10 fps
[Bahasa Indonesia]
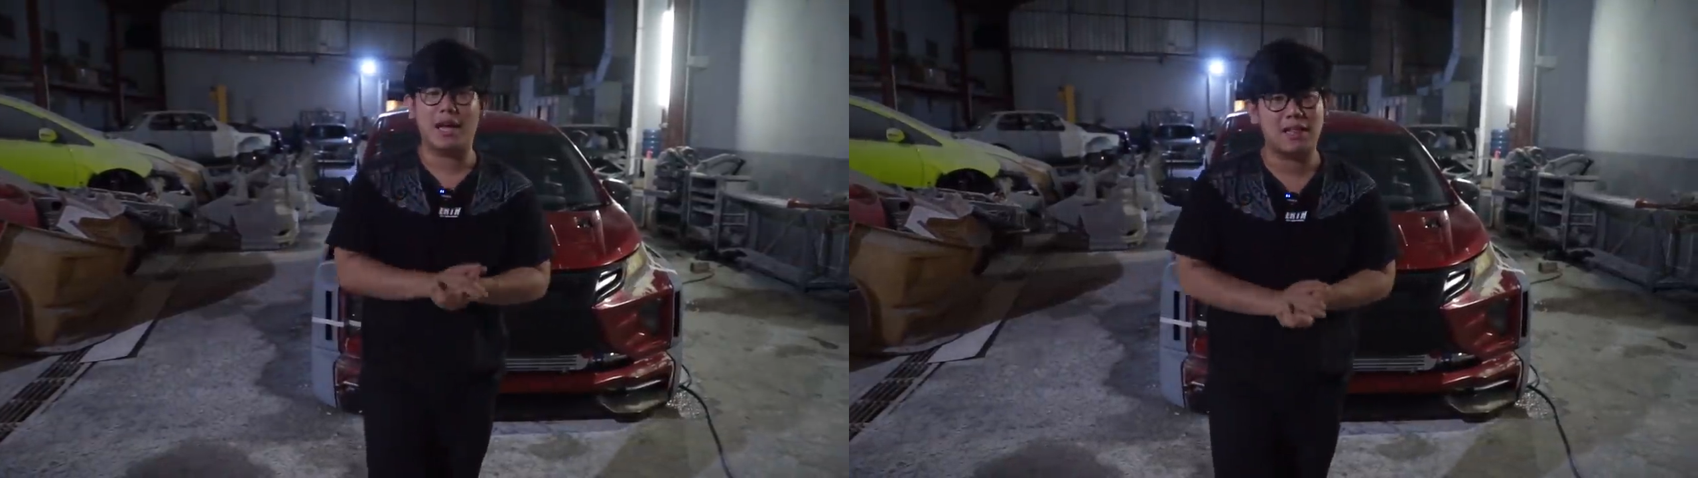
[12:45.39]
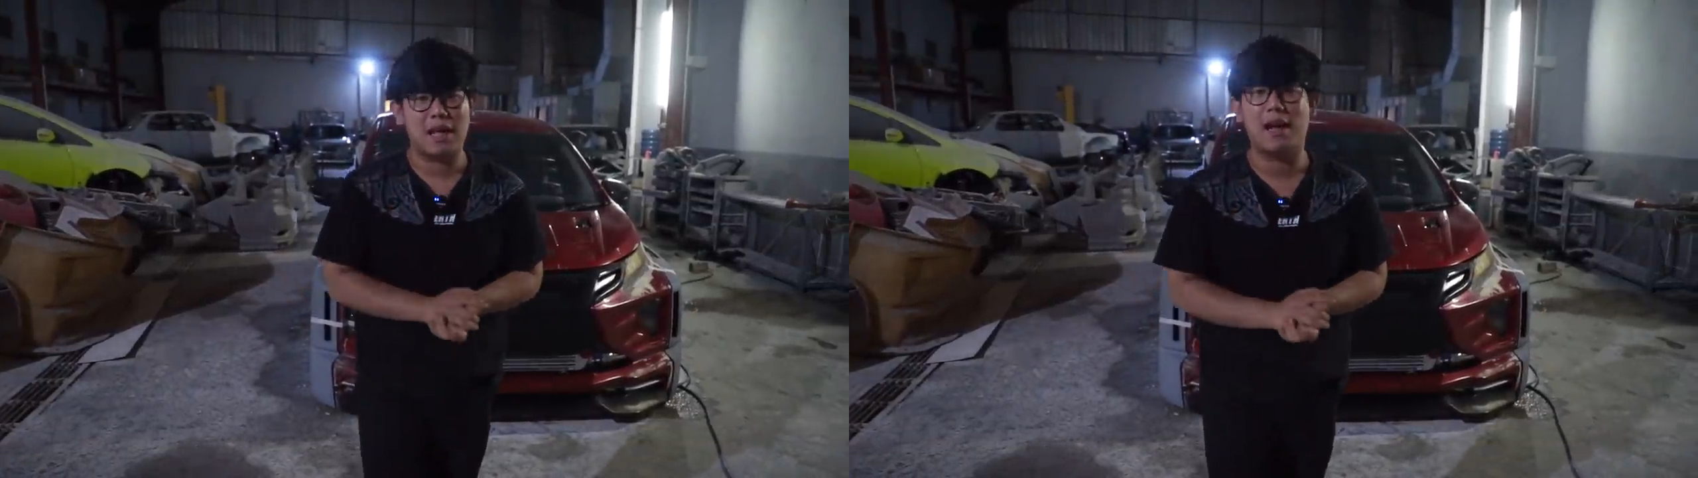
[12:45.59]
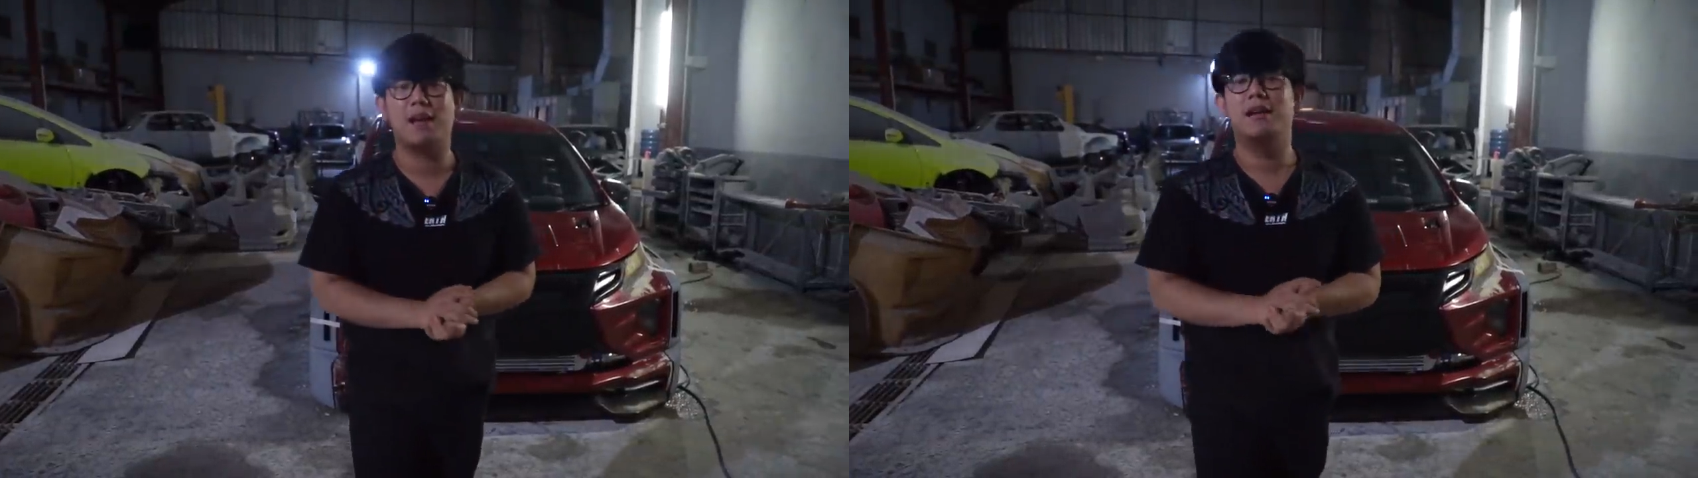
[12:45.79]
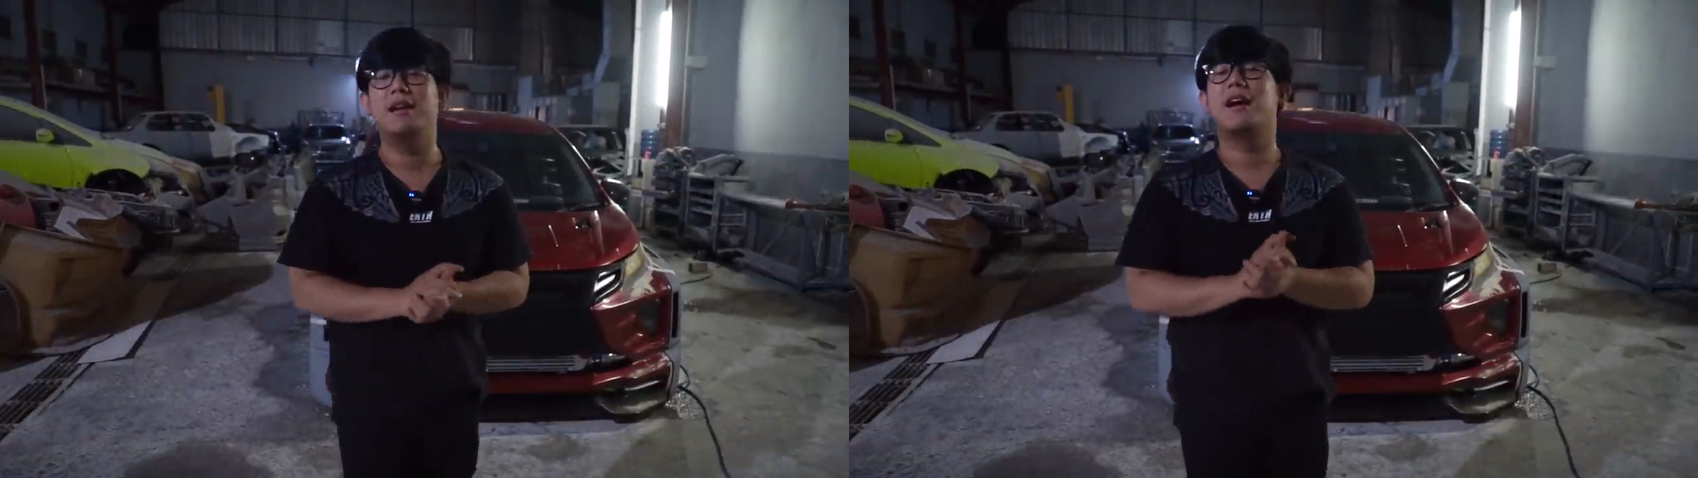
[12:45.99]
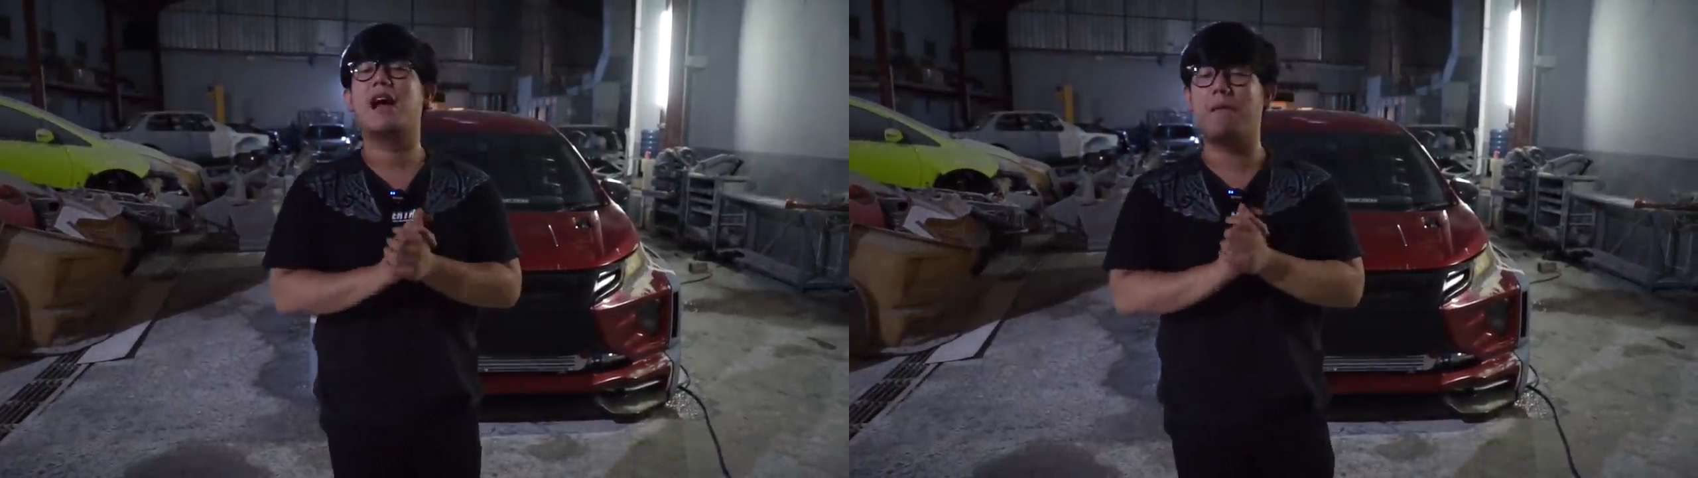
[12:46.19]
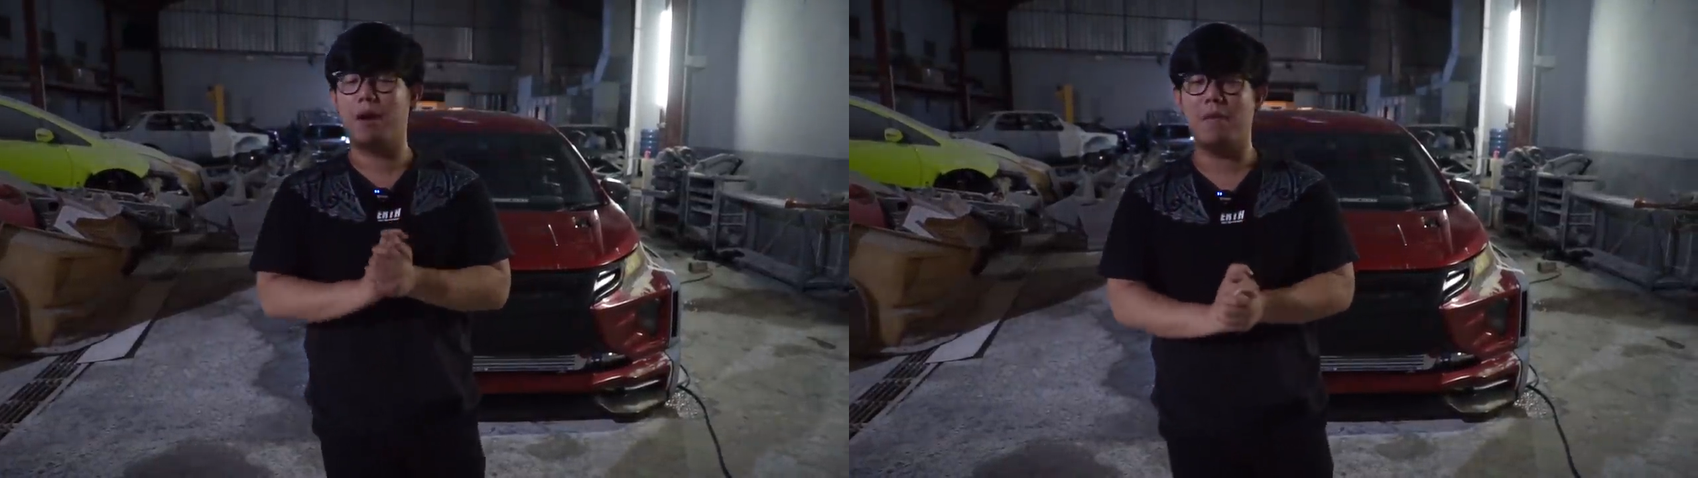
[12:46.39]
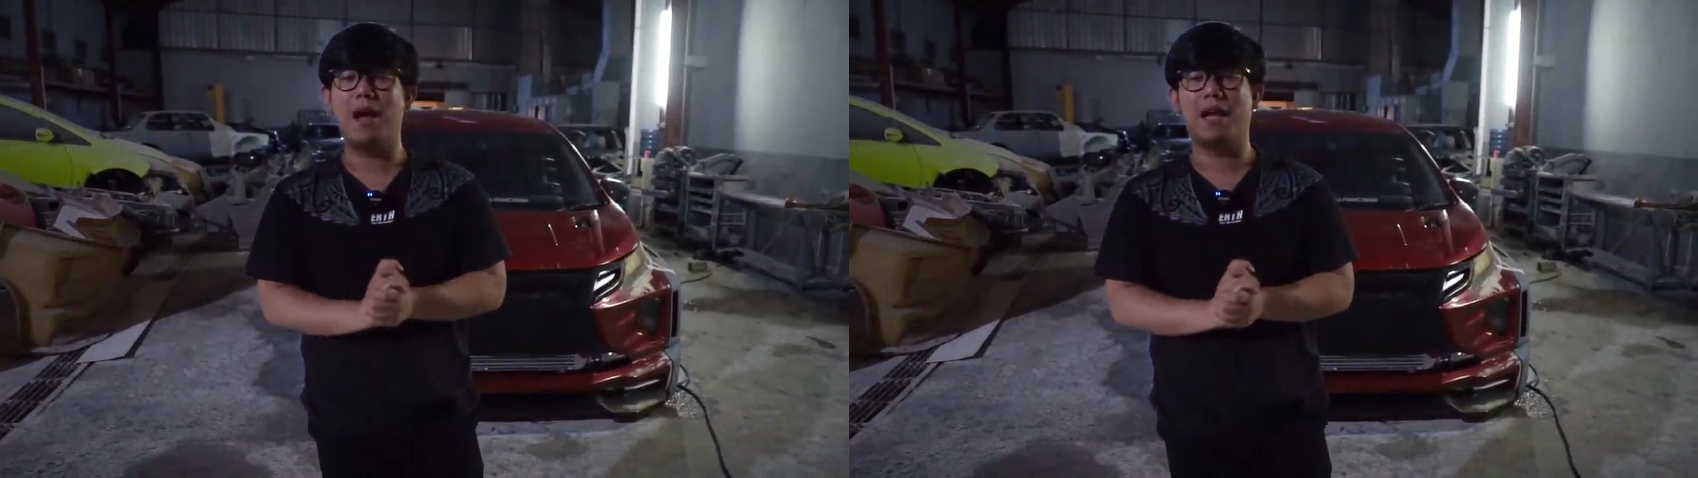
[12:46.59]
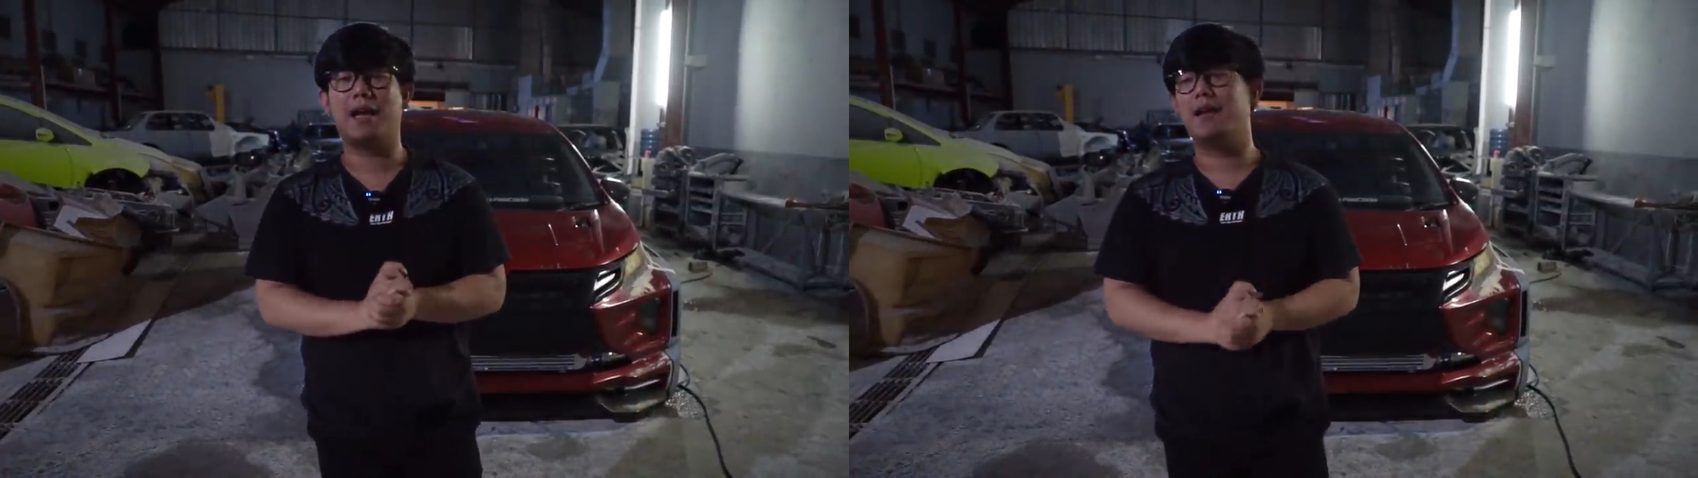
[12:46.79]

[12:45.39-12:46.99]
kita kabar baik